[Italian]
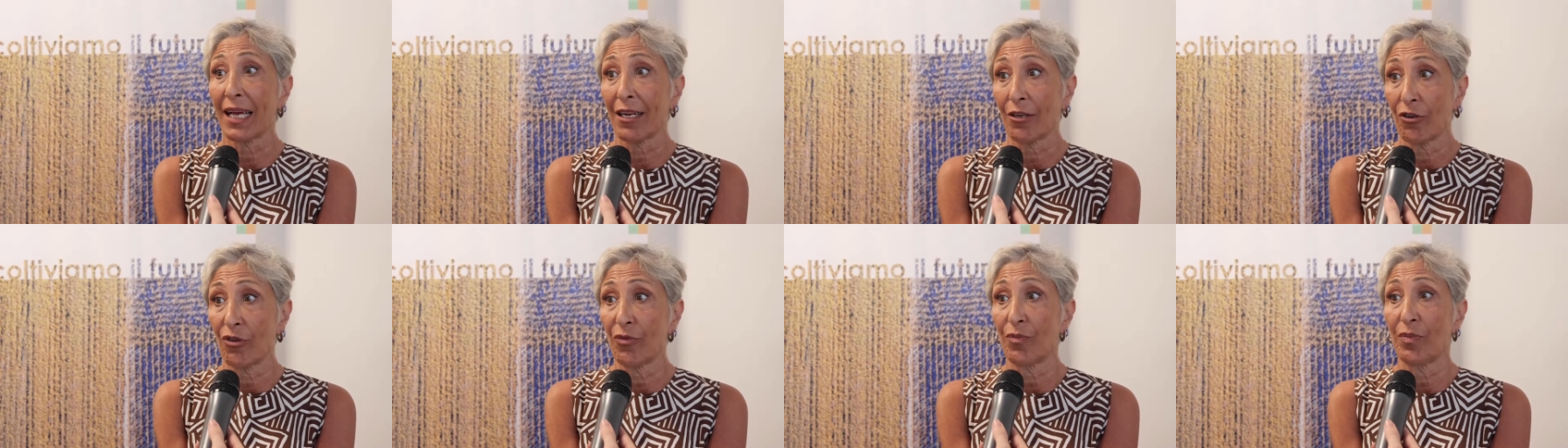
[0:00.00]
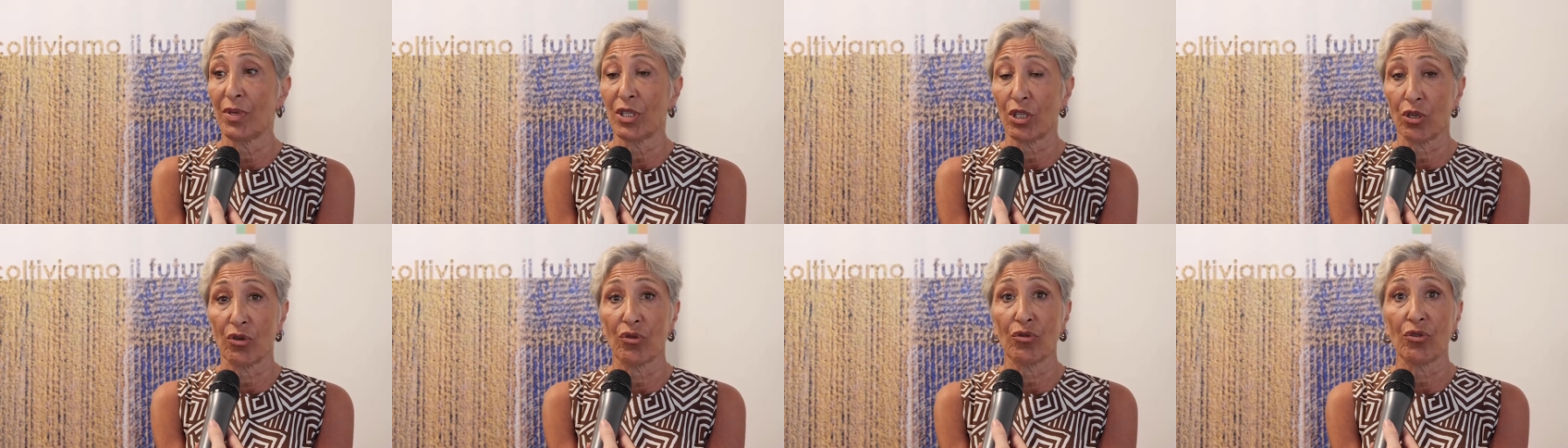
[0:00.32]
hanno
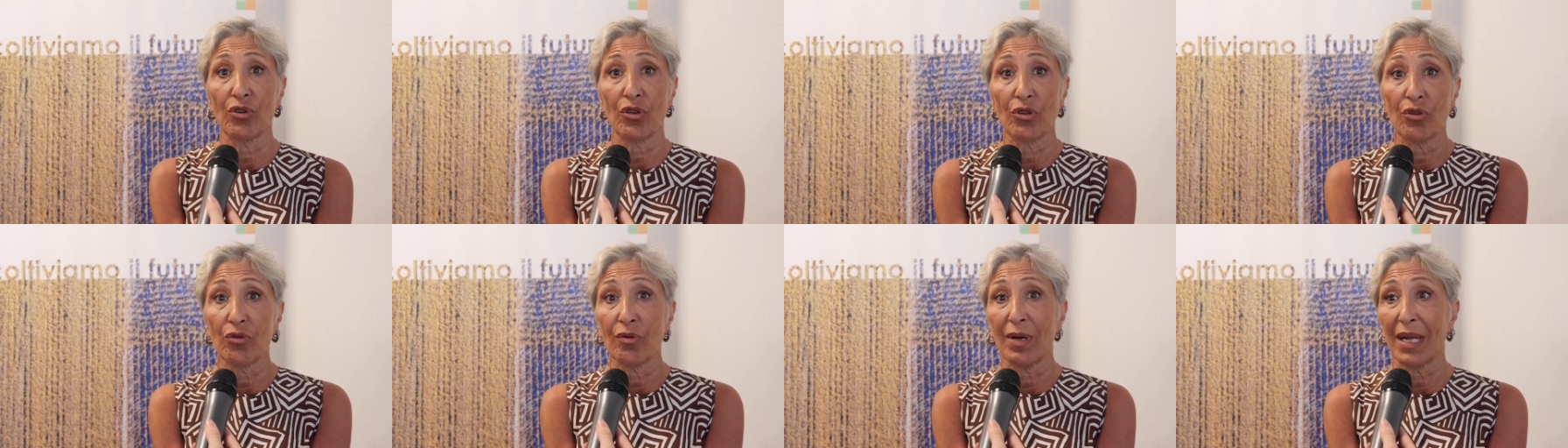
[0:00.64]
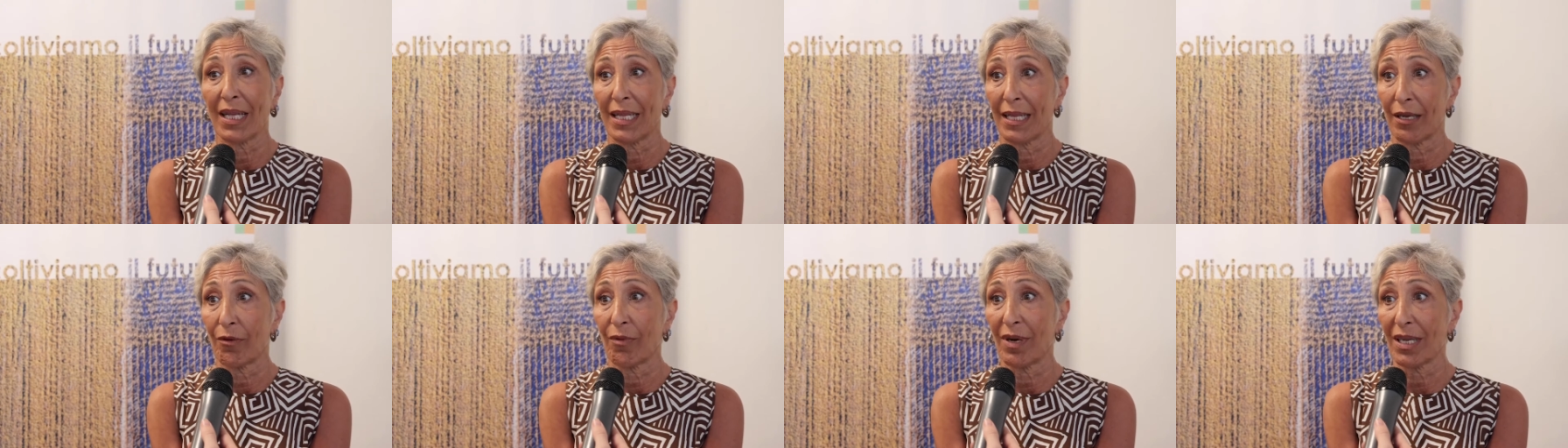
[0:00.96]
bisogno di un
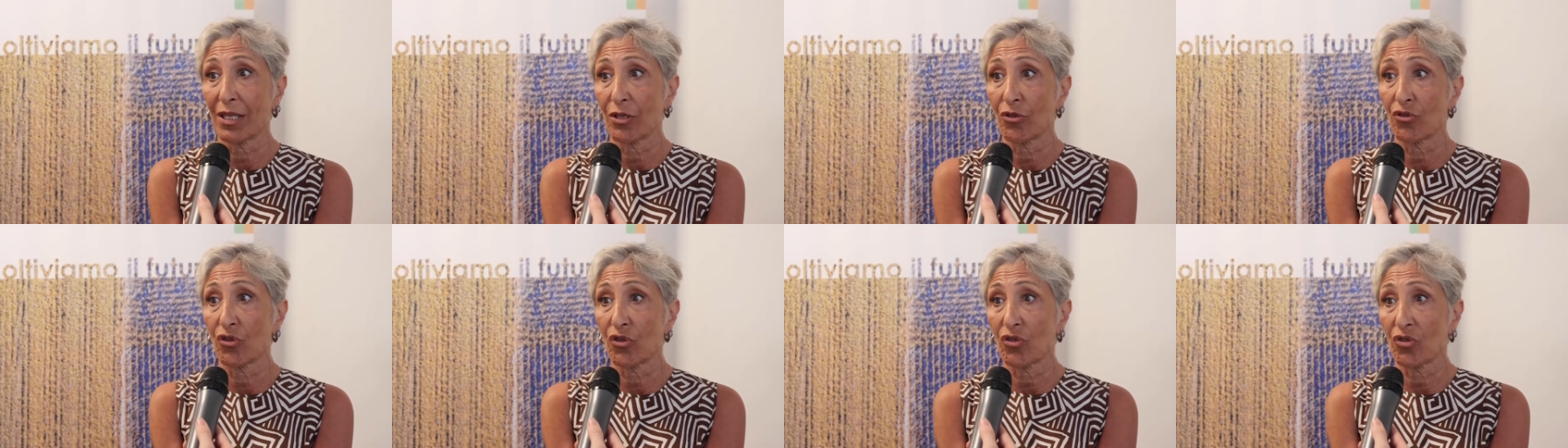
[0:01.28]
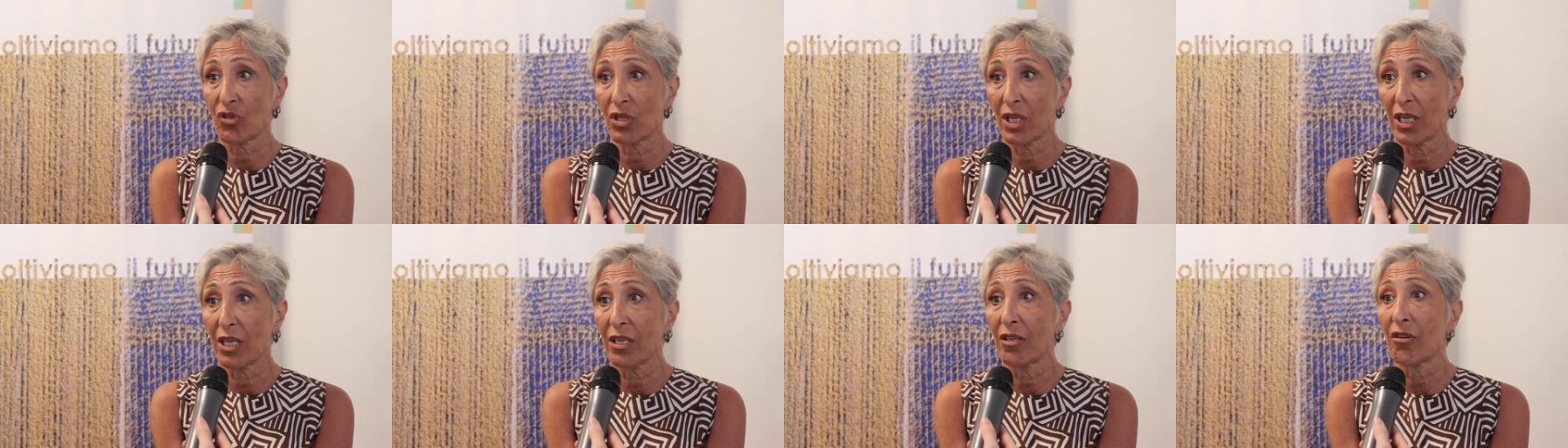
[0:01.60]
adeguato
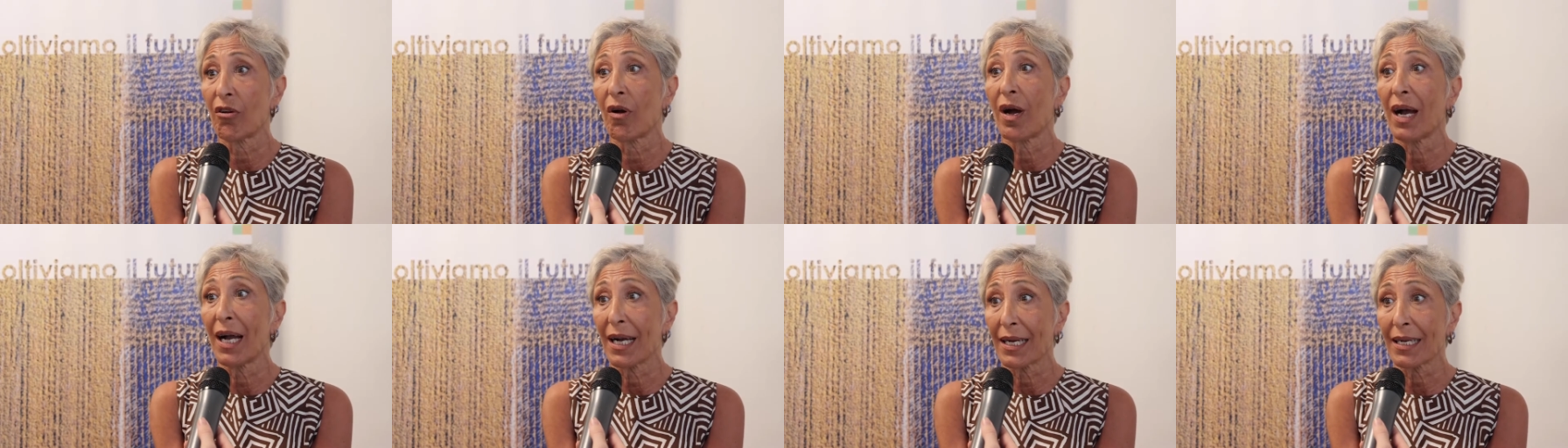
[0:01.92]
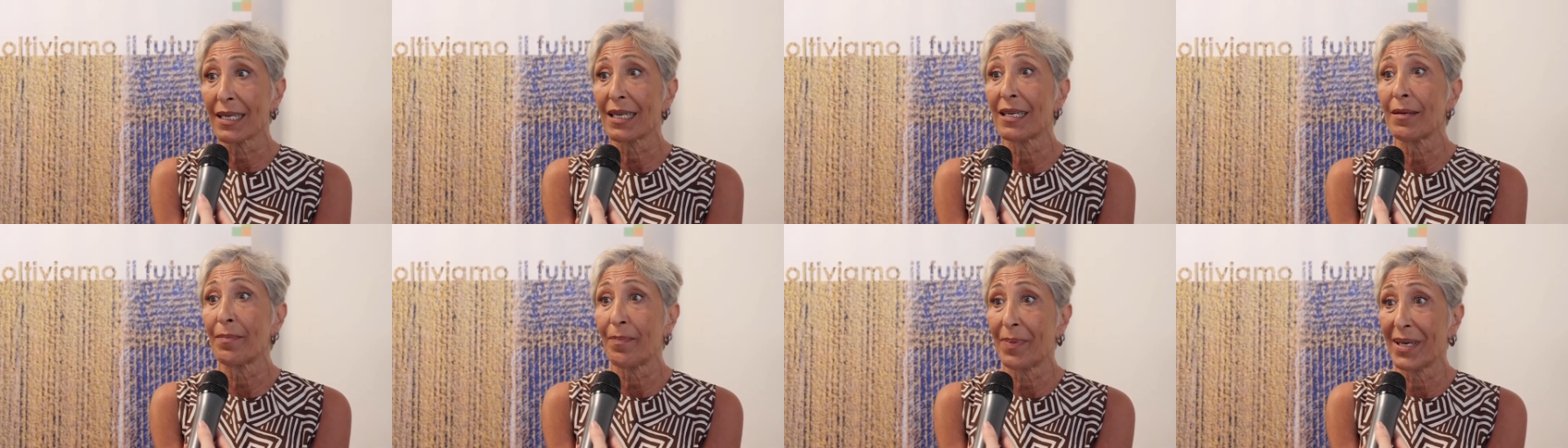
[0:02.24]
sostegno
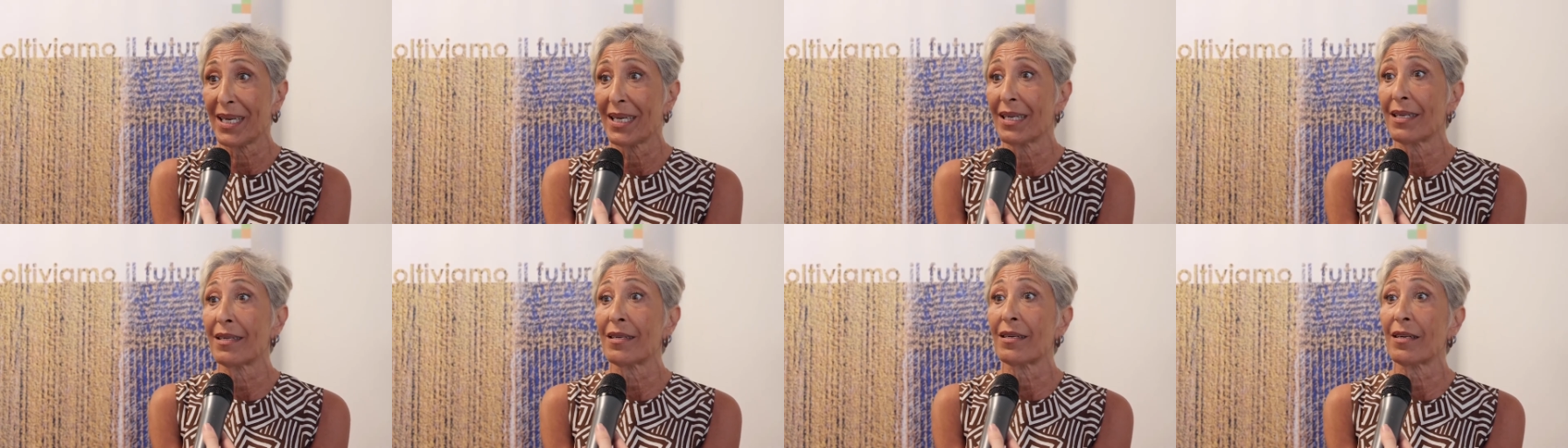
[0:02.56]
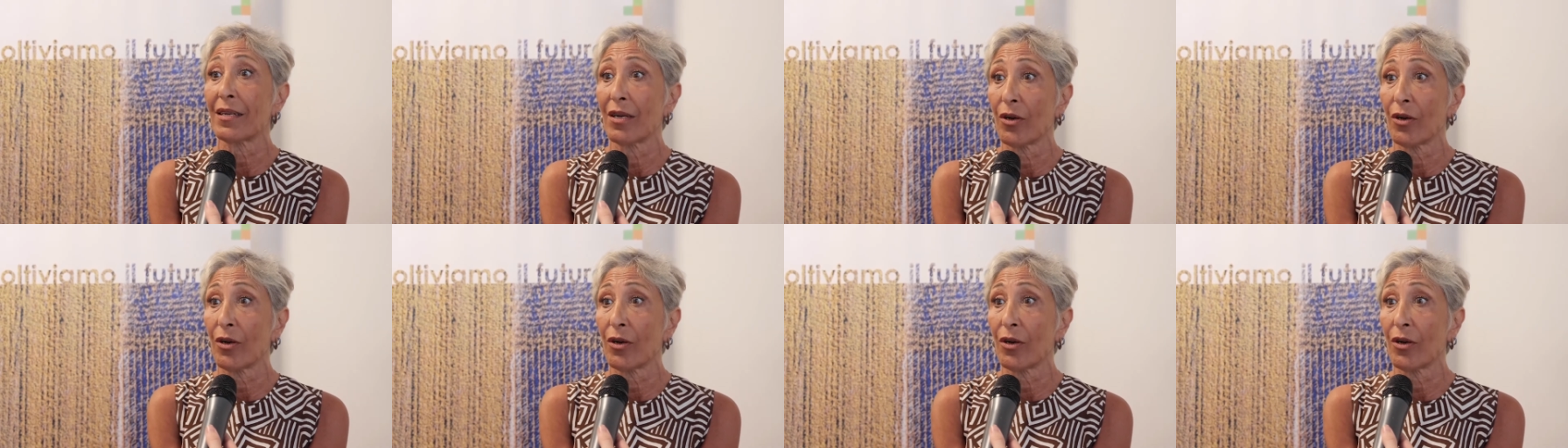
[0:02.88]
anche per